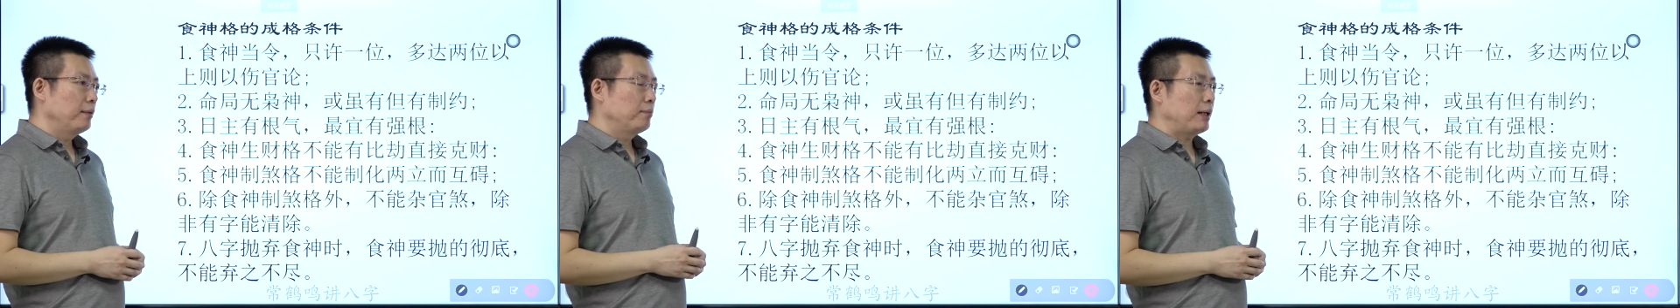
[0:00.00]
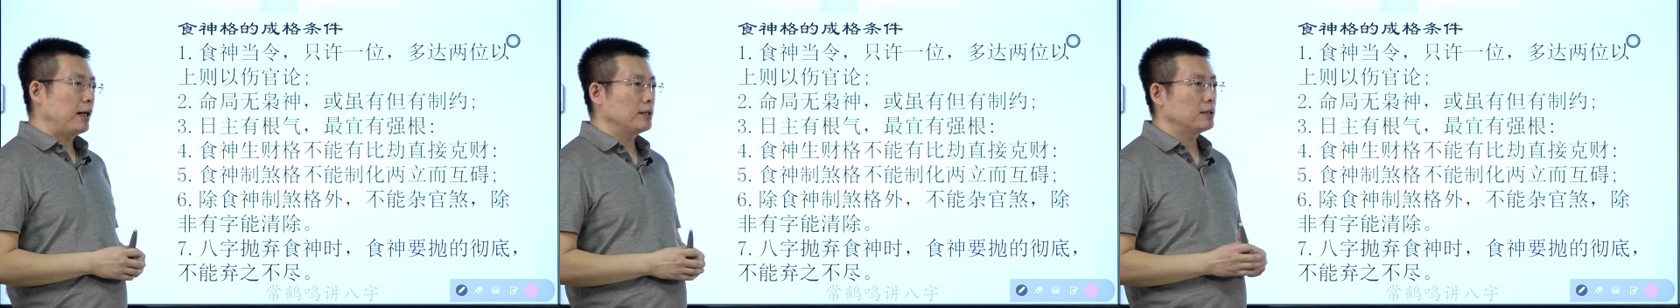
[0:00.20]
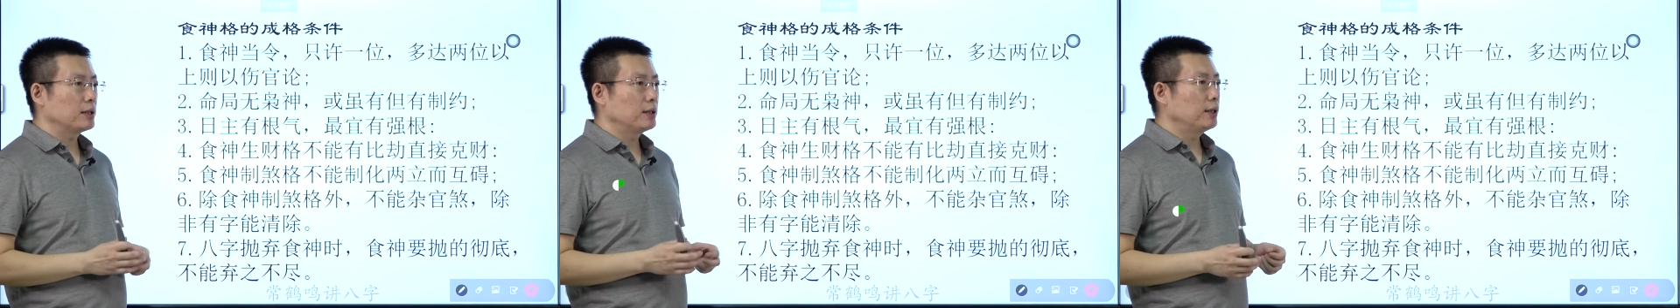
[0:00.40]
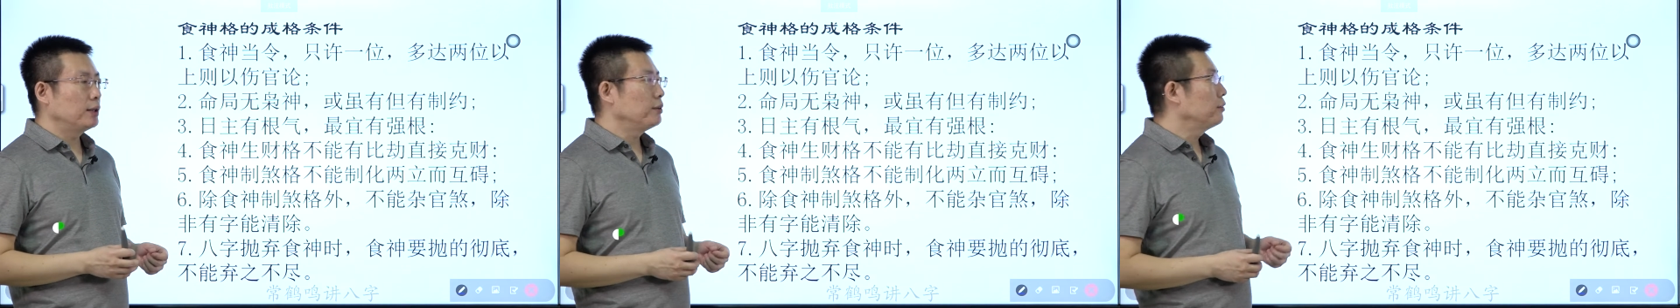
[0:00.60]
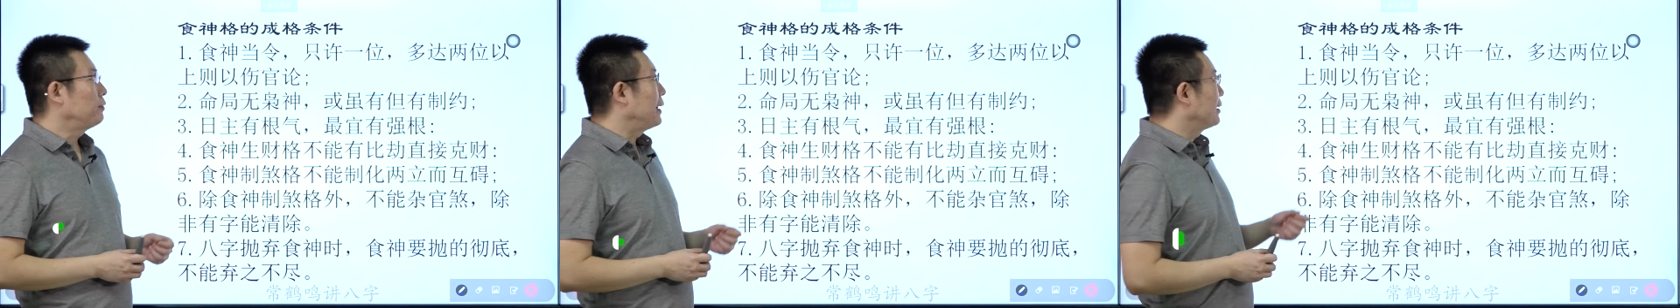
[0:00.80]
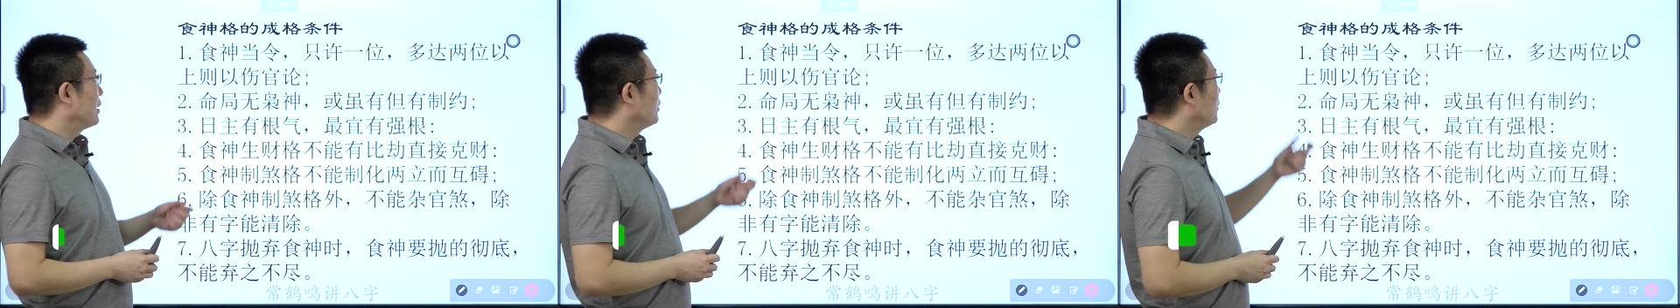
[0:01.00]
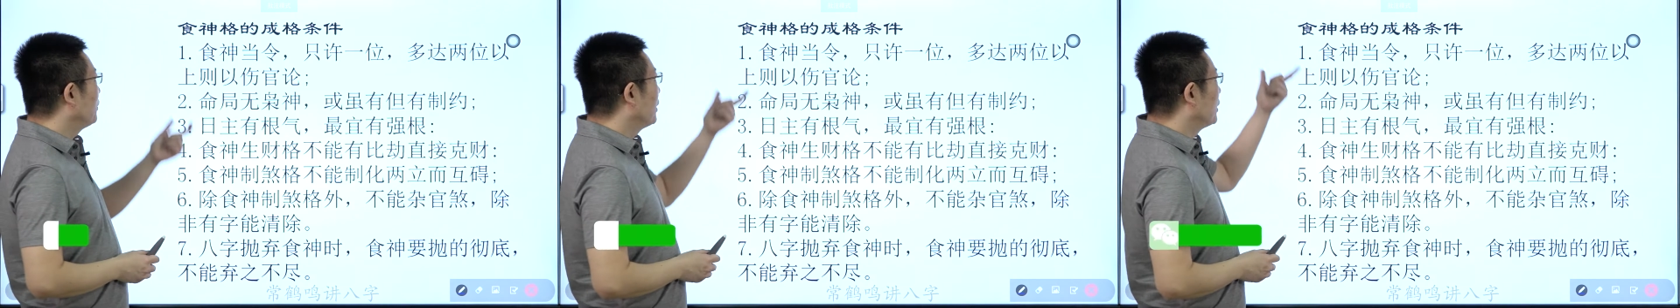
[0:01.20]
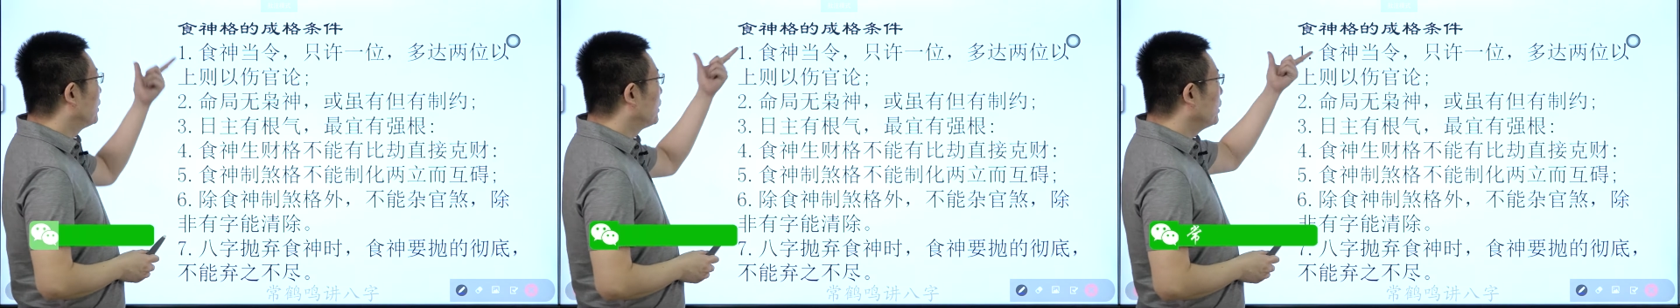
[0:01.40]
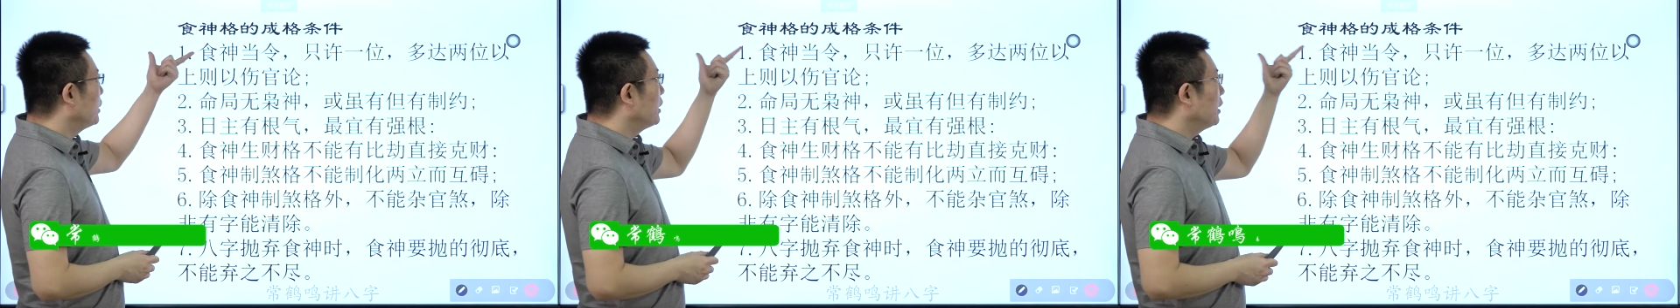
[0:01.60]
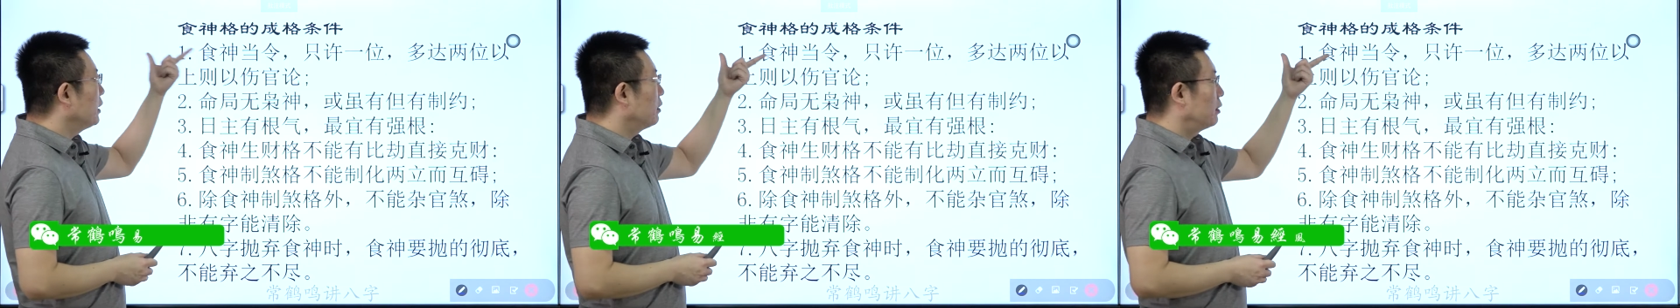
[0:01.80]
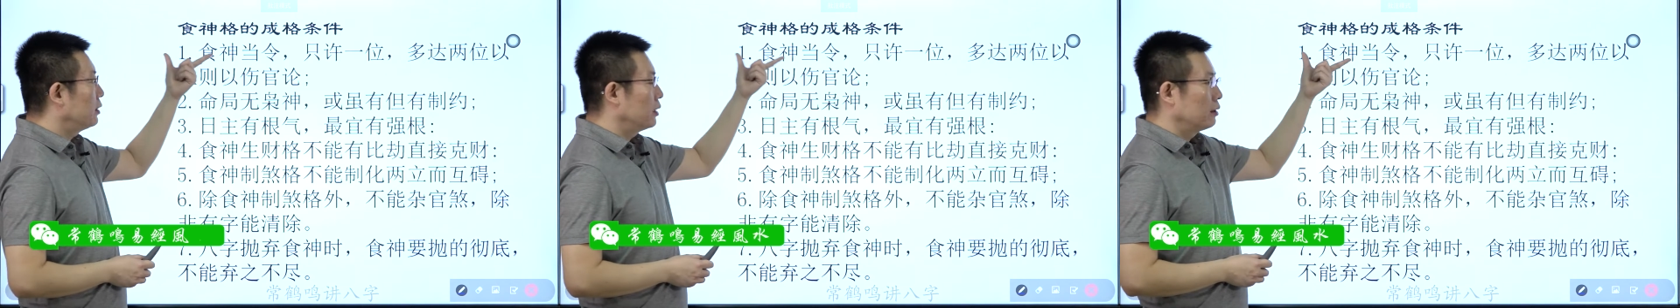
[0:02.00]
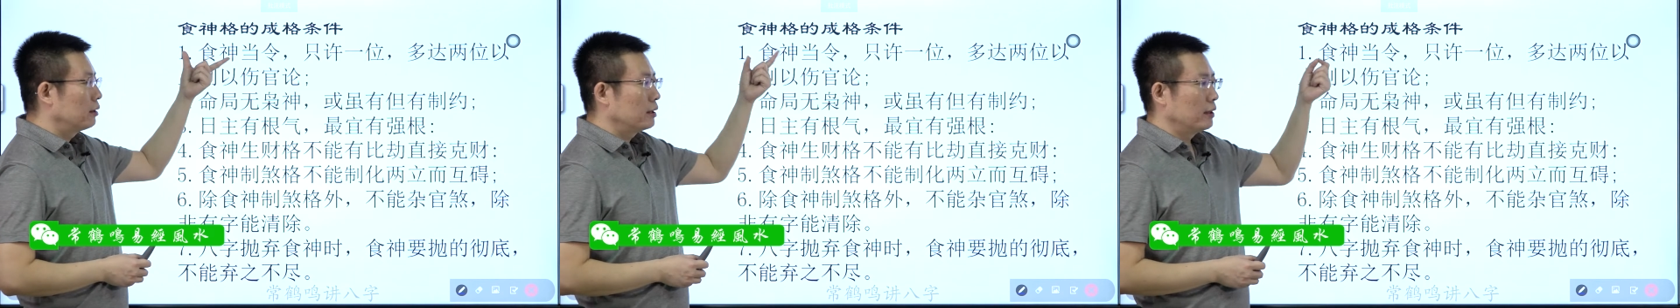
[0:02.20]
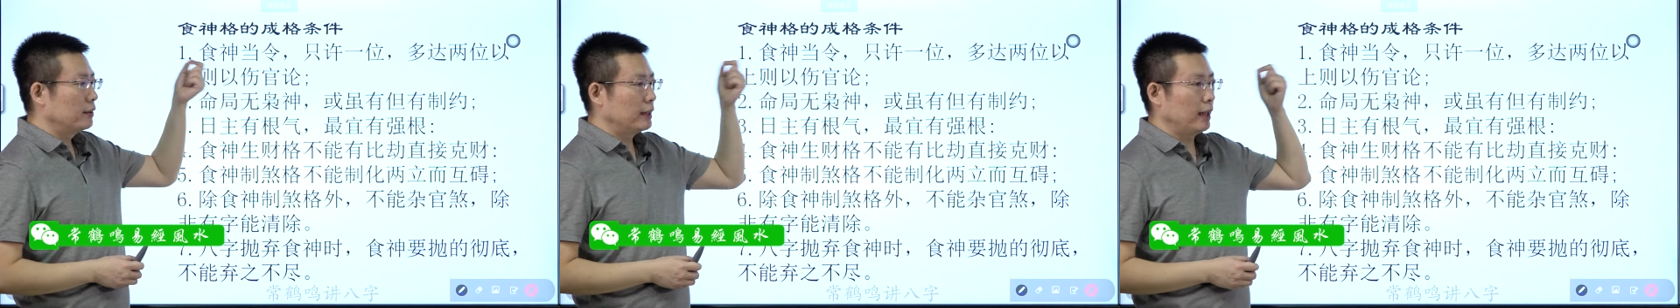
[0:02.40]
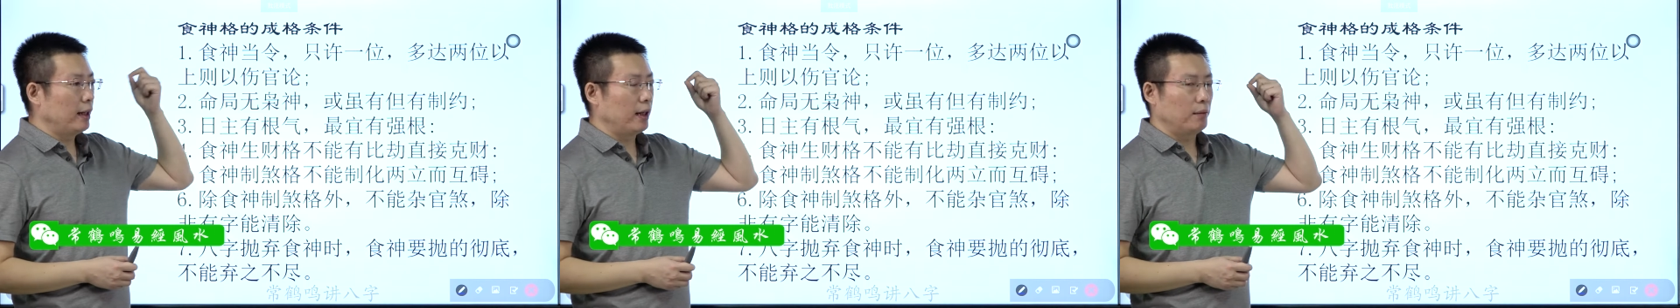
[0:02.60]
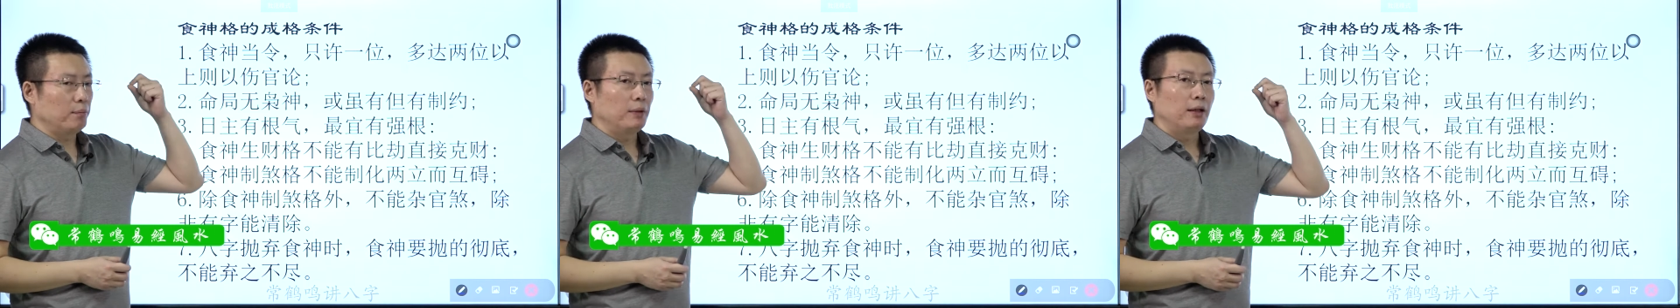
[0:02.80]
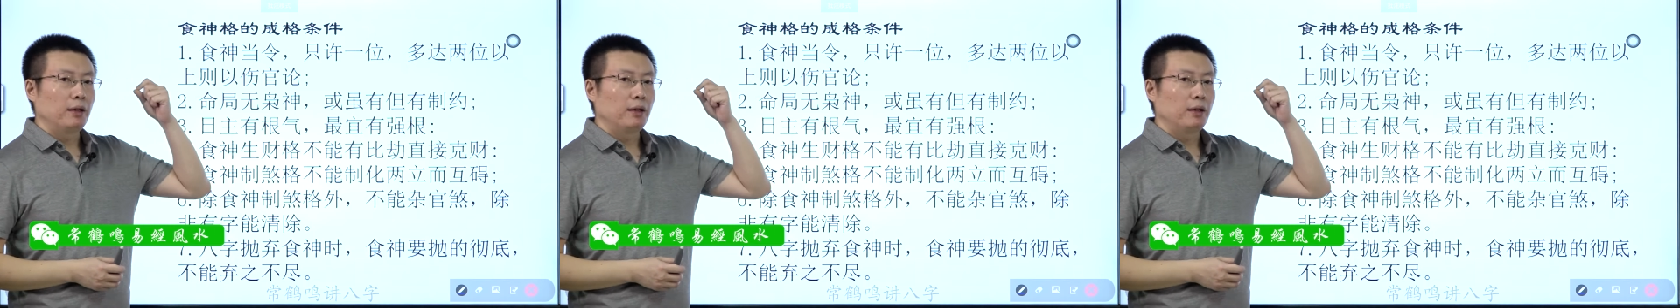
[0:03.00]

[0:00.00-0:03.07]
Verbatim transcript: 八字格局法当中的食神格成格条件啊。